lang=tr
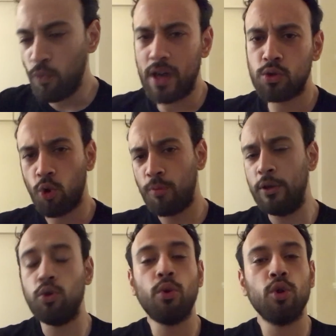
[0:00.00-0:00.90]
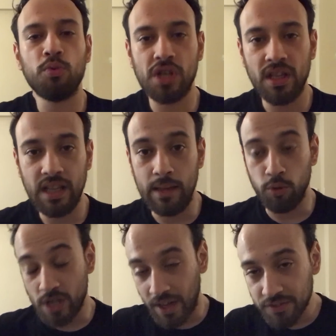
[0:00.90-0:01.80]
üniversite okumayın çok kötü bir şey
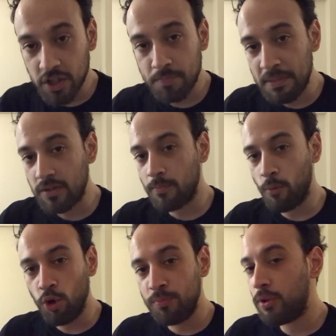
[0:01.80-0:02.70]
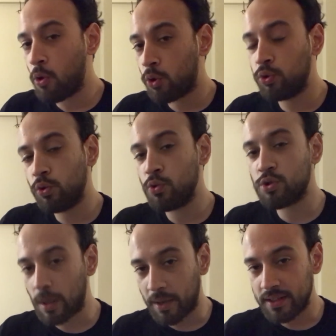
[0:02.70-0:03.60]
değil bu. Yanlış bir bölümde
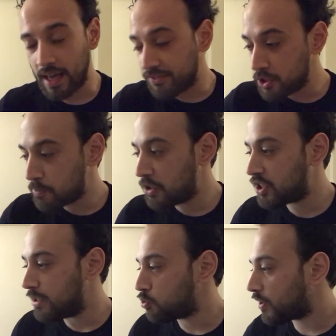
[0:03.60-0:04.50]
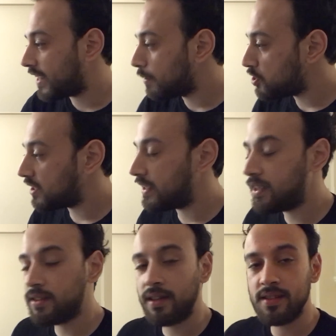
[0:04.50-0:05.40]
okuduğunuz zaman, yanlış bir şey zoraki bir şekilde
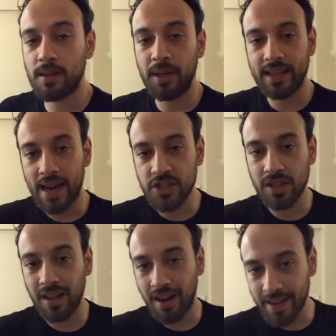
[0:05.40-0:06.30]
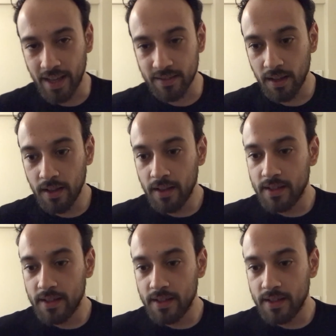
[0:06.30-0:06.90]
girdiğiniz zaman gerçekten hayat